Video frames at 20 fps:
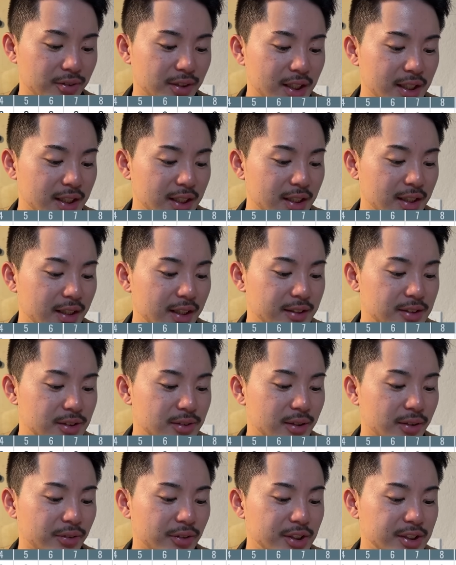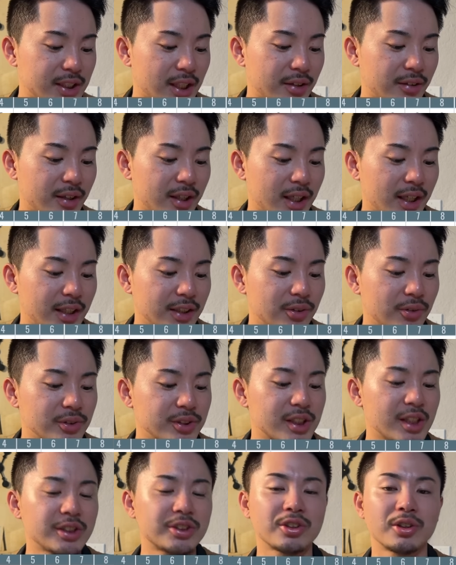で、えー、ツーアウト2、3塁から伊
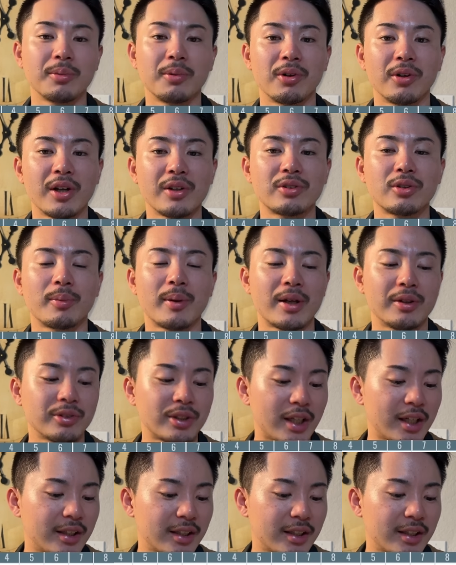藤選手にもレフト前打た